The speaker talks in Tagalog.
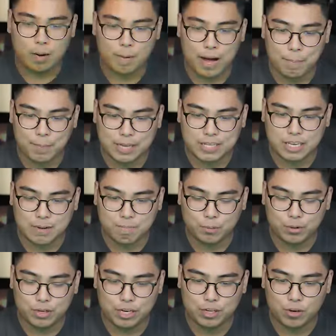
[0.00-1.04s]
mapapansin
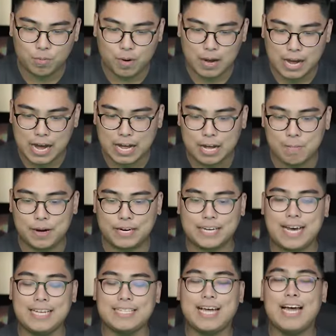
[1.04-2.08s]
po ninyo mga
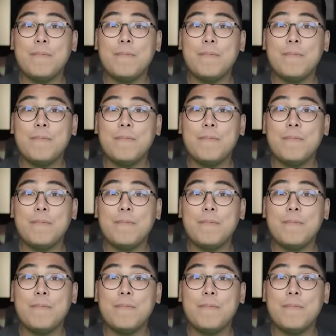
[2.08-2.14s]
kabarkada,